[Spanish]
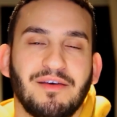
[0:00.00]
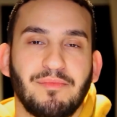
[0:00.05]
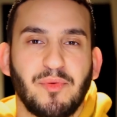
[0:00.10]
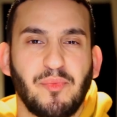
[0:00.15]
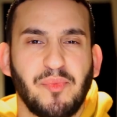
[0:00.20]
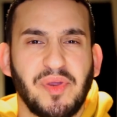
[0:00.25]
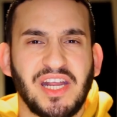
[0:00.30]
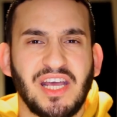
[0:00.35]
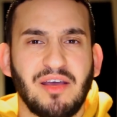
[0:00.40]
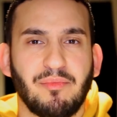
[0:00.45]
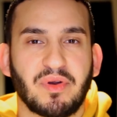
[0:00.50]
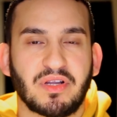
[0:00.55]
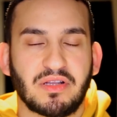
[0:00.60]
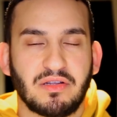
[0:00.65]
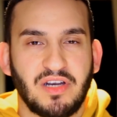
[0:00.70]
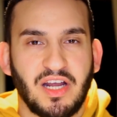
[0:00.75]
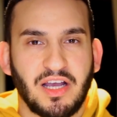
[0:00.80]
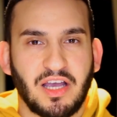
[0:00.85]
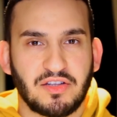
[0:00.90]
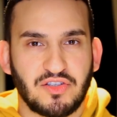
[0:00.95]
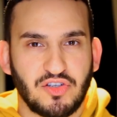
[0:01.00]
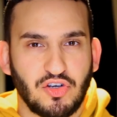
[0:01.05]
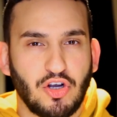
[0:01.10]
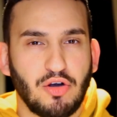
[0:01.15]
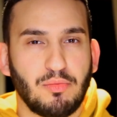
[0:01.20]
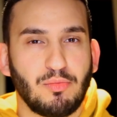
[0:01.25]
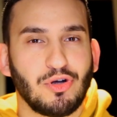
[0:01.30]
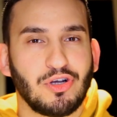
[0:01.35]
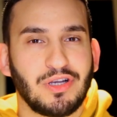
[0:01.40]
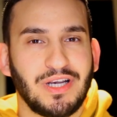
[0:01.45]
también vienen de personas que son
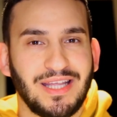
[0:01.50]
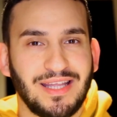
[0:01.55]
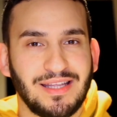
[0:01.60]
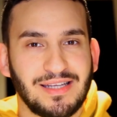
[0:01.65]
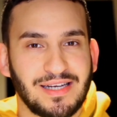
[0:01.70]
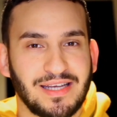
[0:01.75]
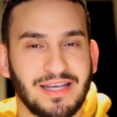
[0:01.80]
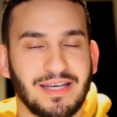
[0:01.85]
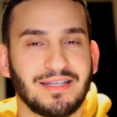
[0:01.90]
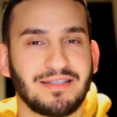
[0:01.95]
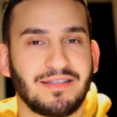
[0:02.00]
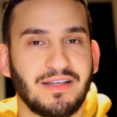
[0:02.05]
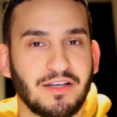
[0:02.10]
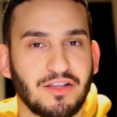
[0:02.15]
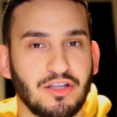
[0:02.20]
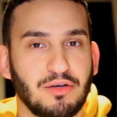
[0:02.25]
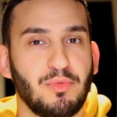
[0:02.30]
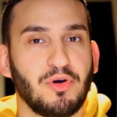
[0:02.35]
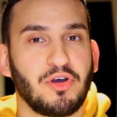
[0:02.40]
como líderes de ciertos